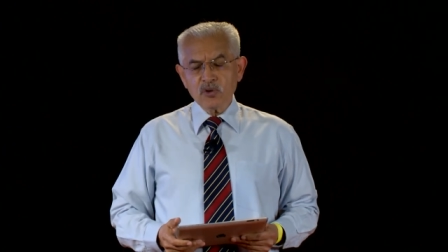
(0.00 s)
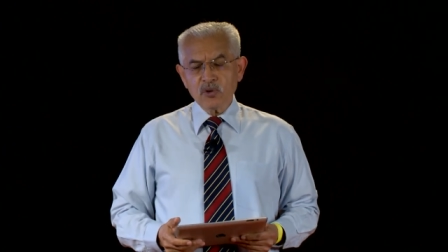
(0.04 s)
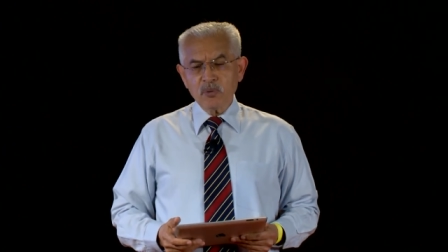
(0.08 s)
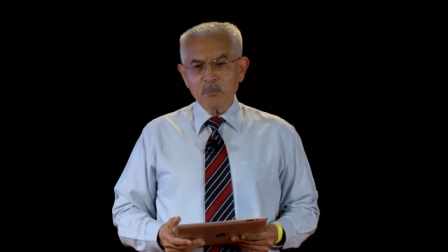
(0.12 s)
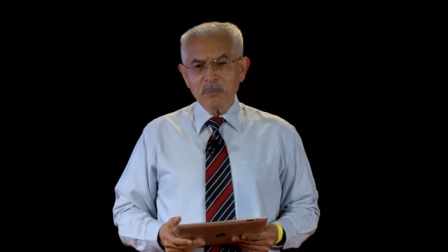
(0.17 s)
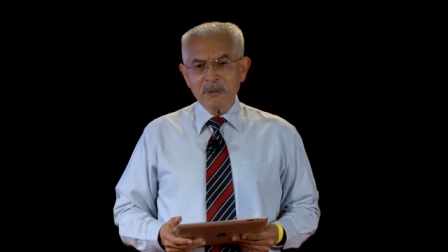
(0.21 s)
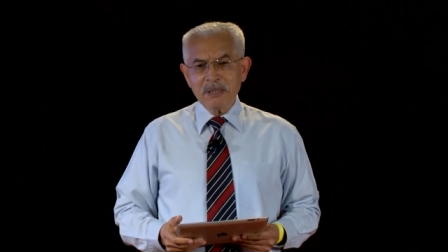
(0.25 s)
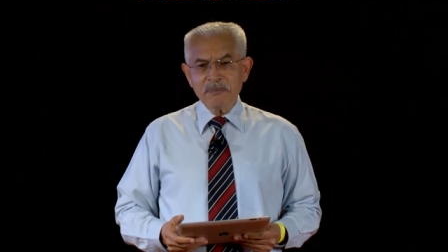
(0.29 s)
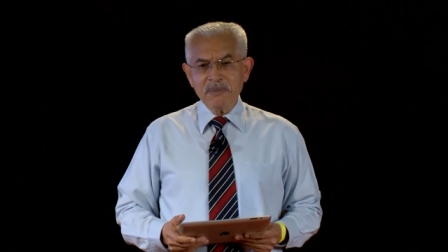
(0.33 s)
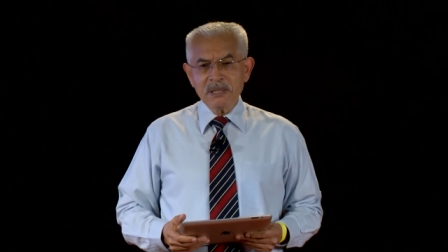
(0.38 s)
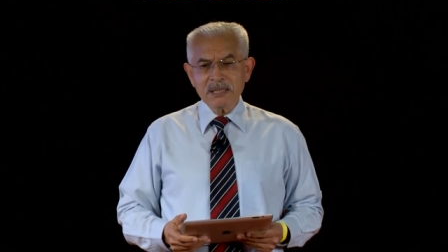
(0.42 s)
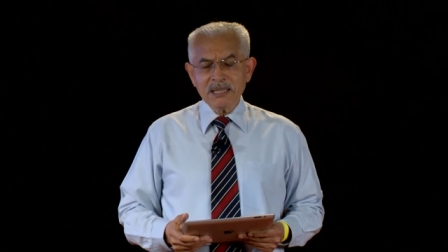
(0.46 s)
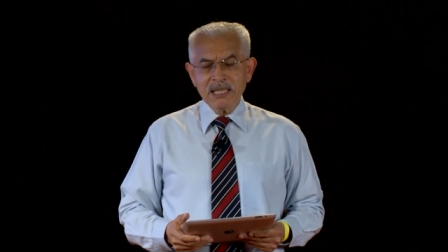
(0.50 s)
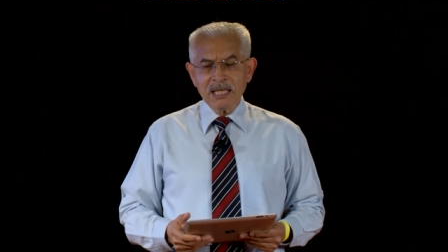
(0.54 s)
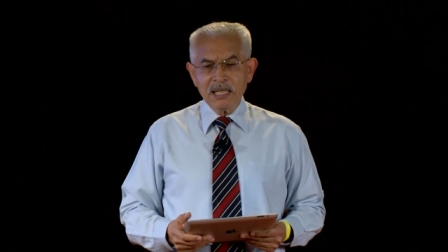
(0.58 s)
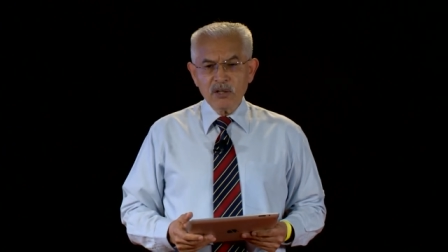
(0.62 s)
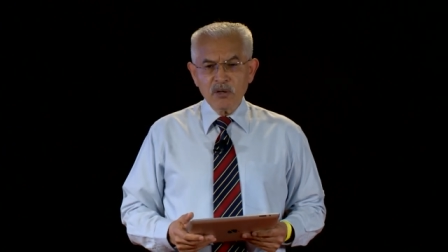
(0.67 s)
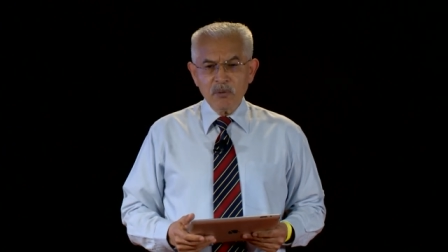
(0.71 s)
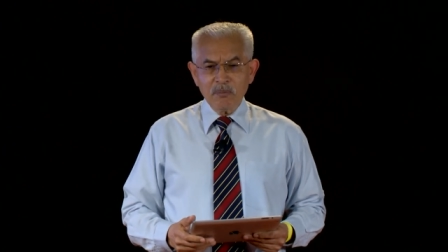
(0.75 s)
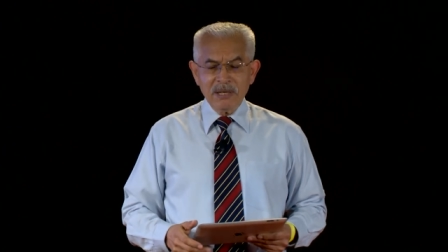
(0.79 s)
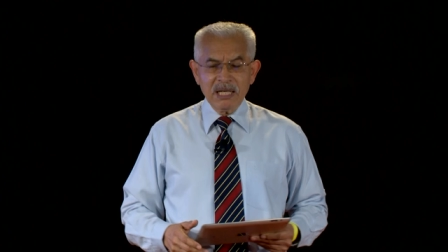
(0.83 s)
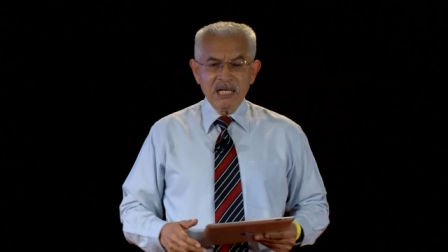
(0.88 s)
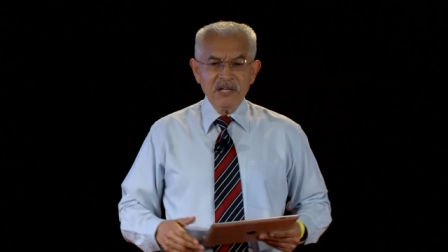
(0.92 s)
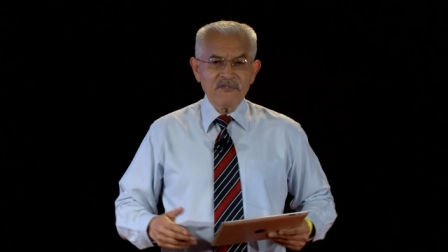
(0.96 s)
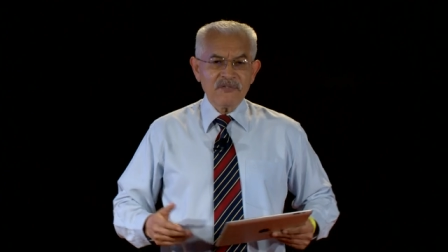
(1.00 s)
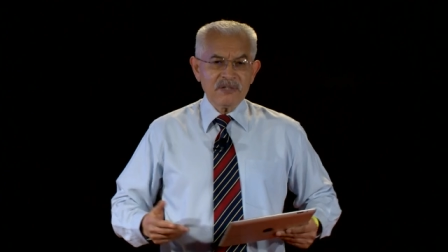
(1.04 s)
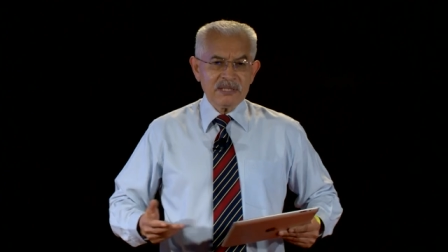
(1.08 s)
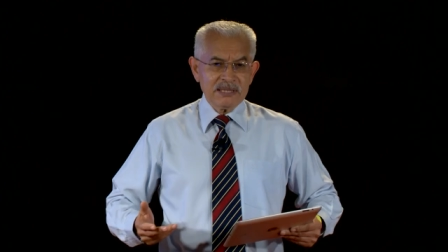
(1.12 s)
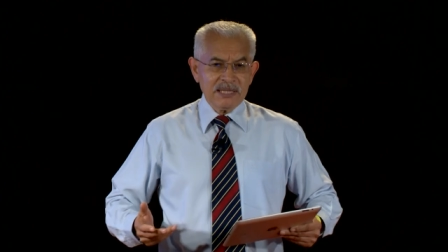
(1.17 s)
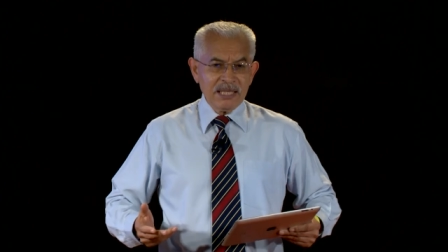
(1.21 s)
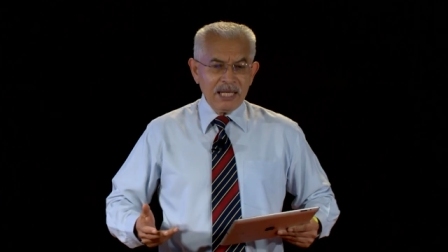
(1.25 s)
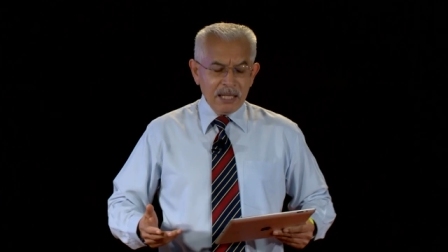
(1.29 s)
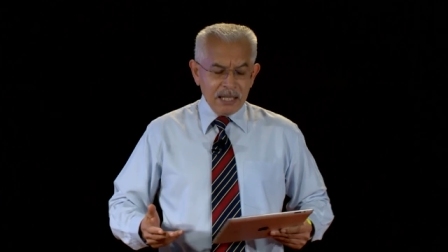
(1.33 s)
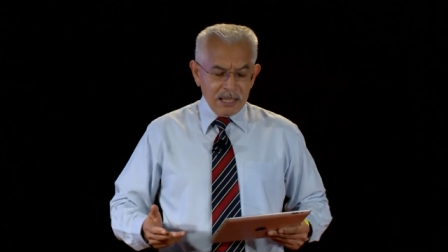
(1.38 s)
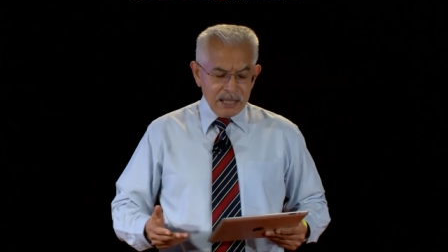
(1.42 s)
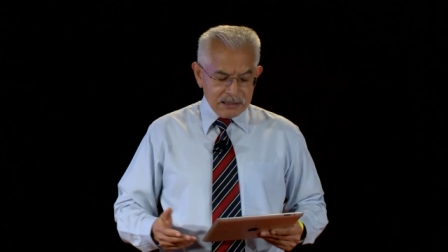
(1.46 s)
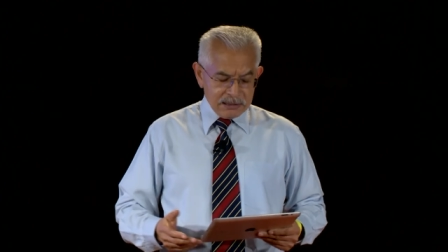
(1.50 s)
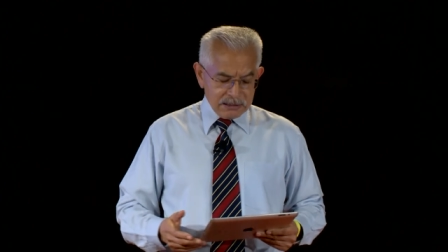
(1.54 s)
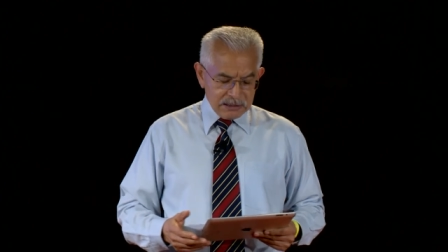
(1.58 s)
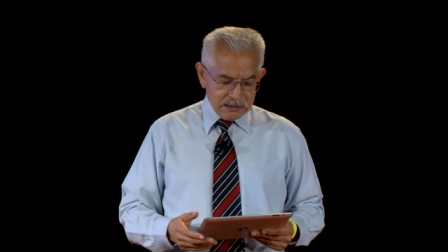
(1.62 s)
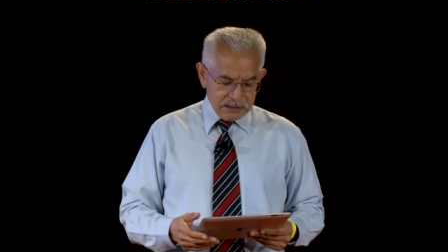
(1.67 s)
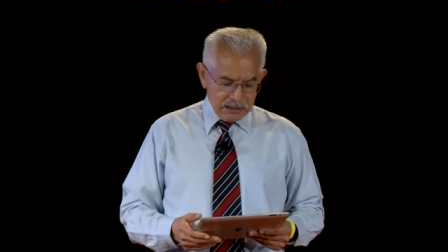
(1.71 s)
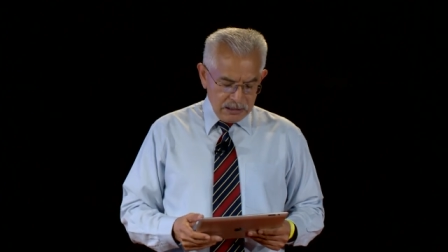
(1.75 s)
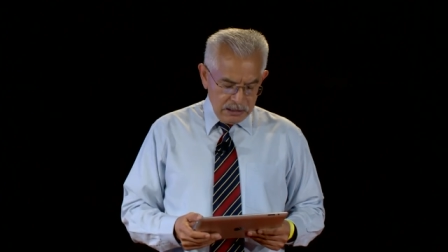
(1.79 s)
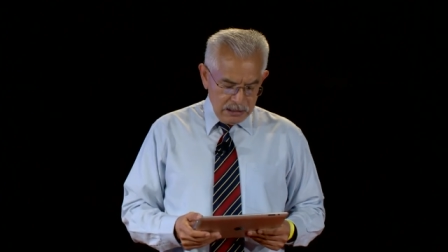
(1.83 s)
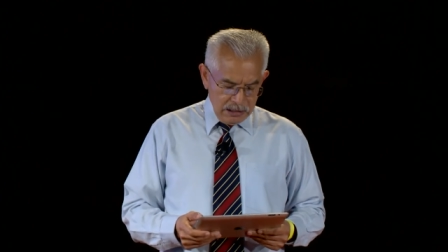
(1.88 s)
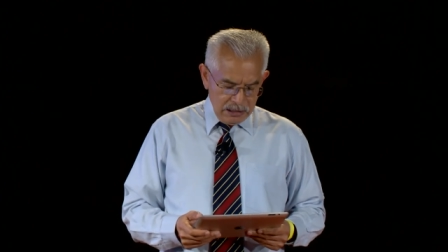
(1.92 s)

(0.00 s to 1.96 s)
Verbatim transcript: complementario manifestarlas